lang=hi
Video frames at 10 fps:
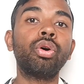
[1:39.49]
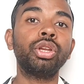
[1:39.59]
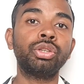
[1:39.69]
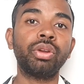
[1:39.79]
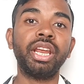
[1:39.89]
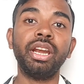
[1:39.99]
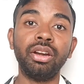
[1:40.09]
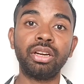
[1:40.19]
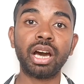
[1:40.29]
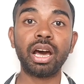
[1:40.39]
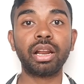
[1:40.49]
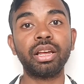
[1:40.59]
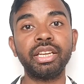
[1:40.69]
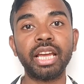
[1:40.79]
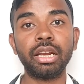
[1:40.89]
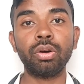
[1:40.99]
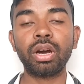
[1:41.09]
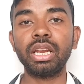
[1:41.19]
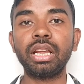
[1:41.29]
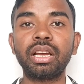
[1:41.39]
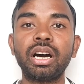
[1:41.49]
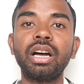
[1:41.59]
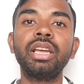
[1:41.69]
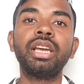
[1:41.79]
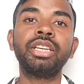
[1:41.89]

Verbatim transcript: को यूरिन डार्क येलो कलर का